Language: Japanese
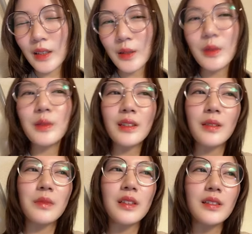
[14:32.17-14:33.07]
劣等
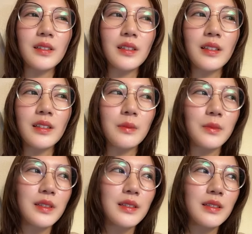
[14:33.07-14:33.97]
感めっちゃ聴いて
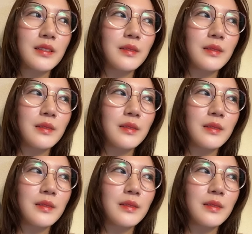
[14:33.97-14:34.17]
ます